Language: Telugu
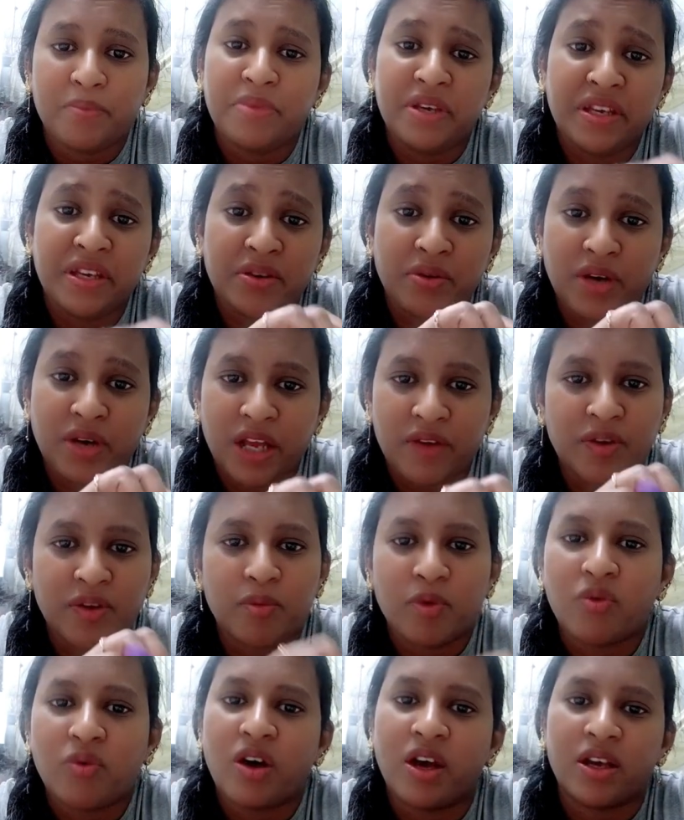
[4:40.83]
మీకు
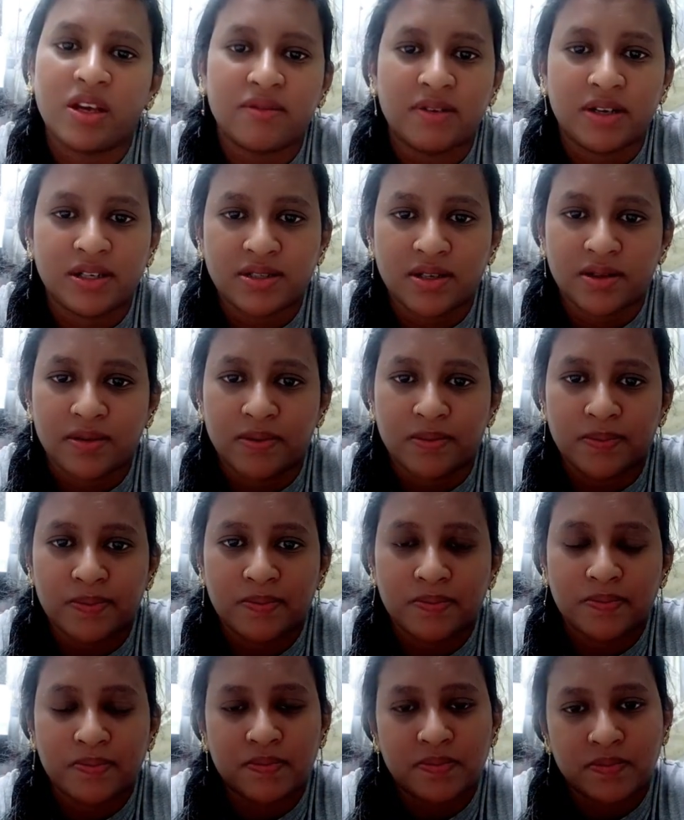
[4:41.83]
లేవేమో వాయో వరుసలు
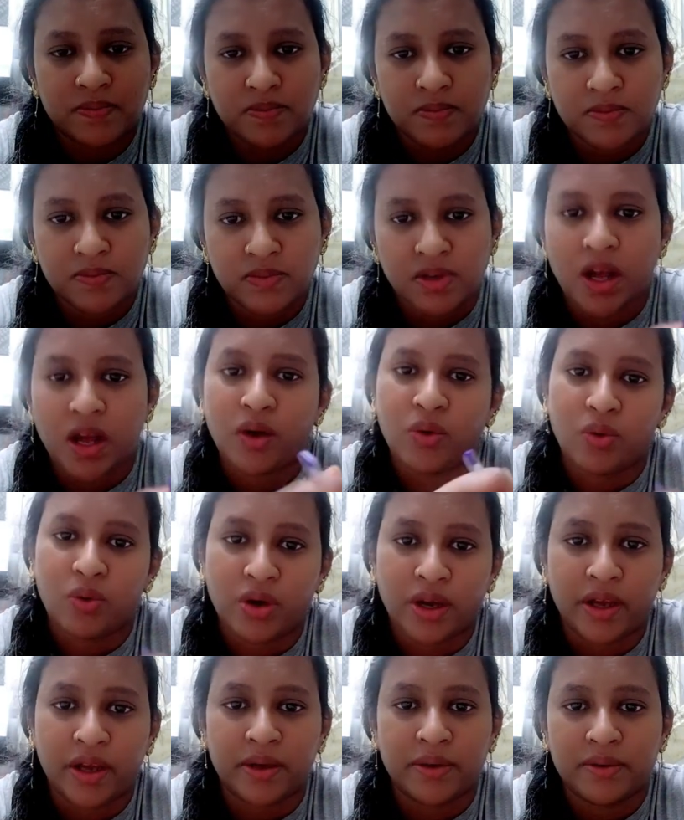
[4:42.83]

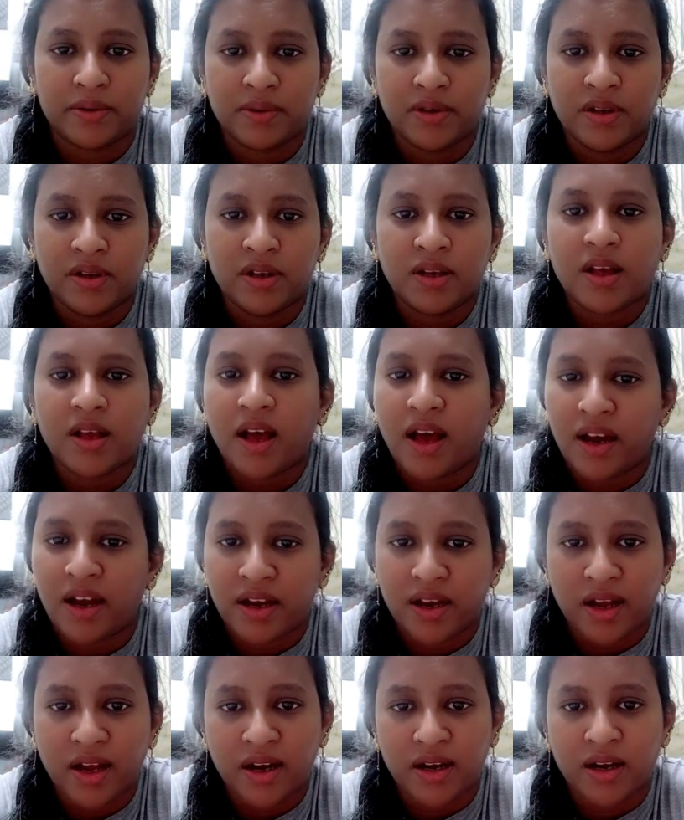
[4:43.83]
నాకున్నాయి
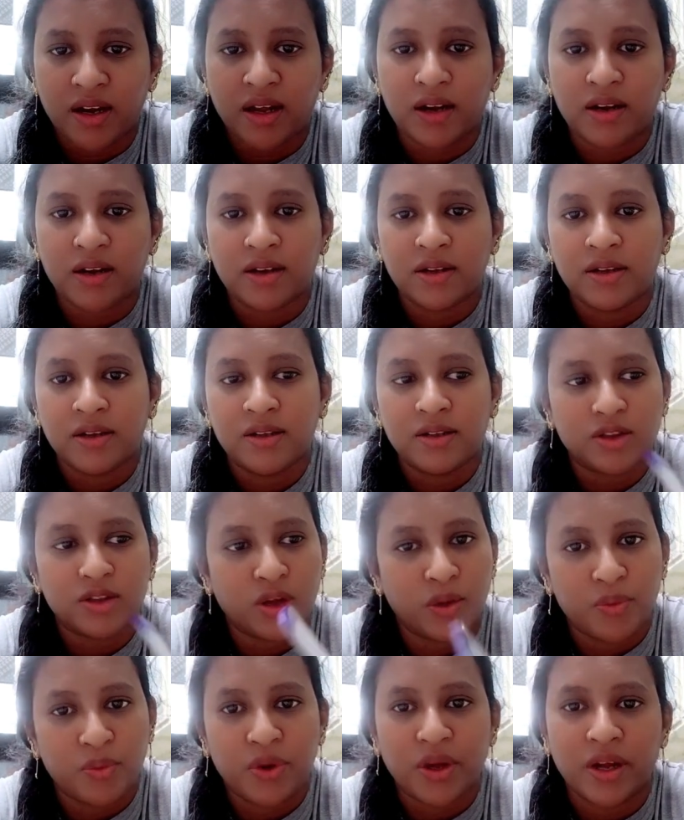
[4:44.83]
అన్న అన్న
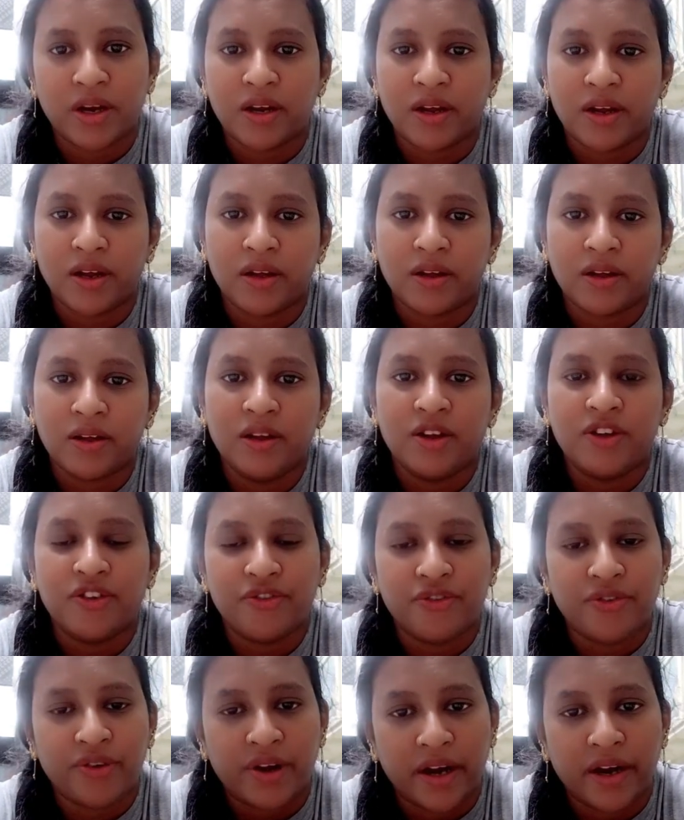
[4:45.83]
తమ్ముడు అన్న
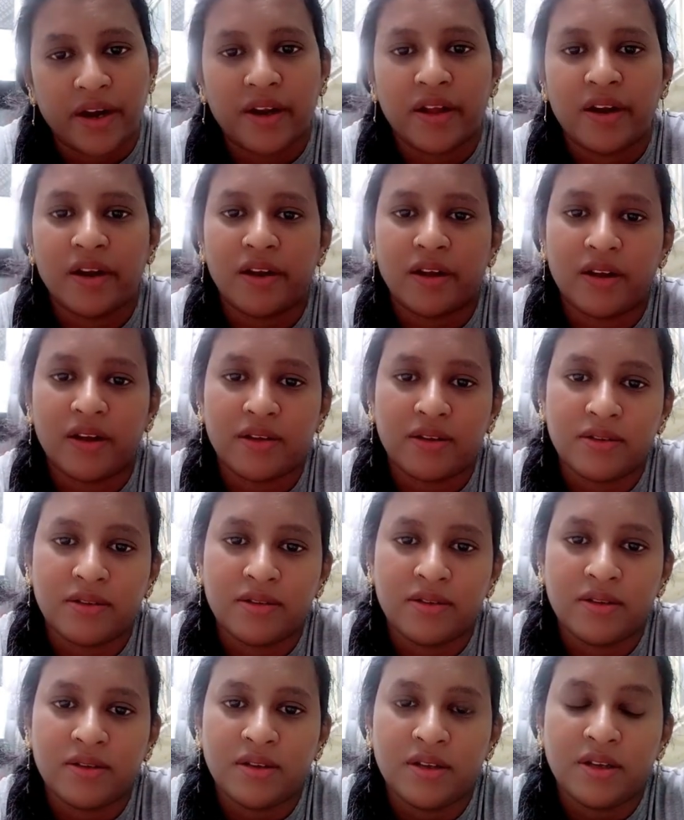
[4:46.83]
ఫ్రెండ్ అన్న
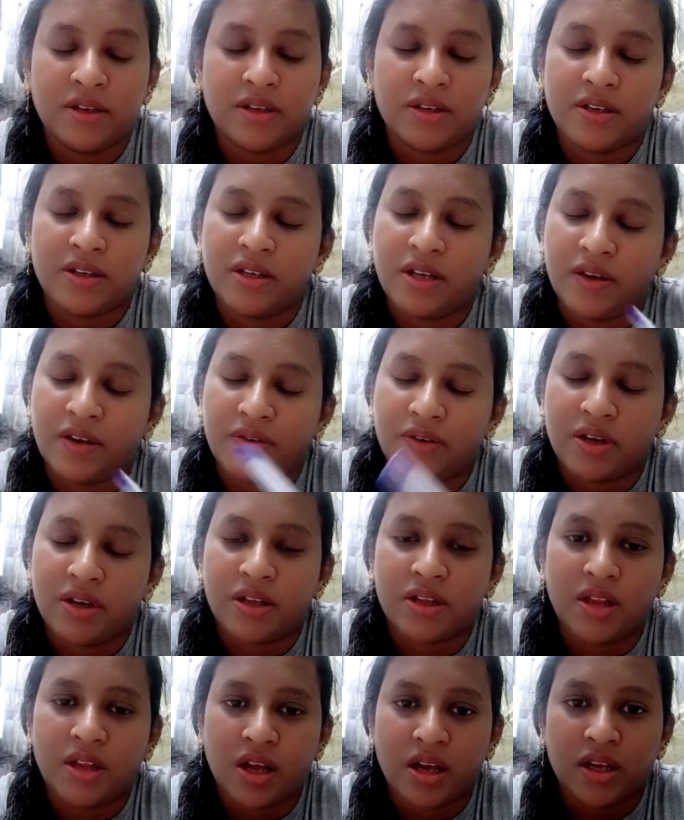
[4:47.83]

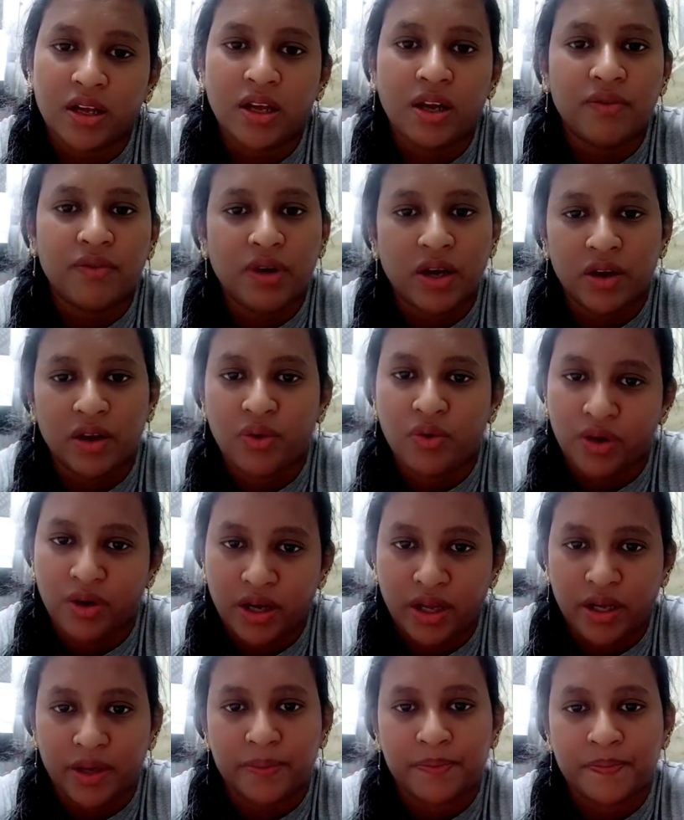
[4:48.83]
ఎవరి దగ్గర వాళ్ళకు
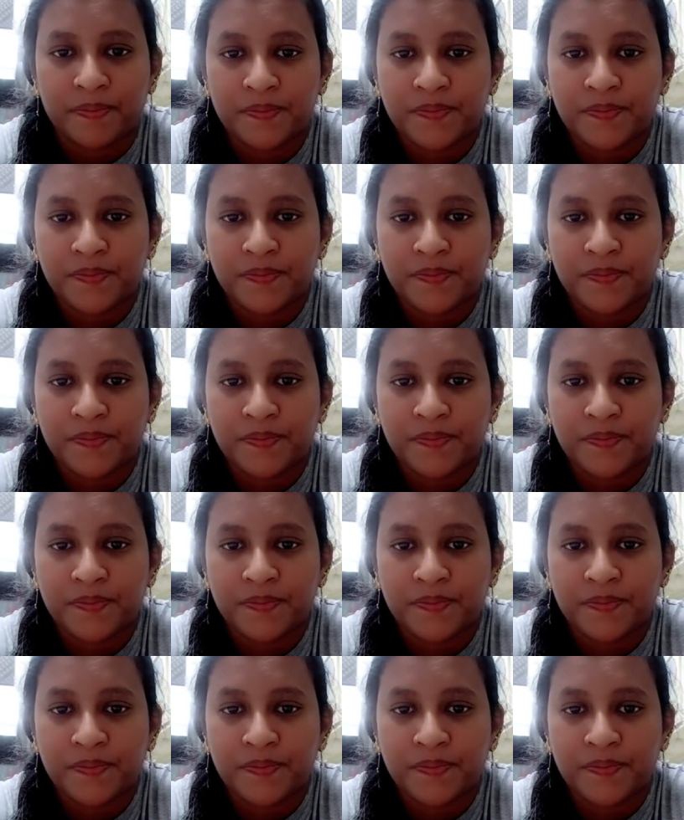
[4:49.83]
ఉంటాయి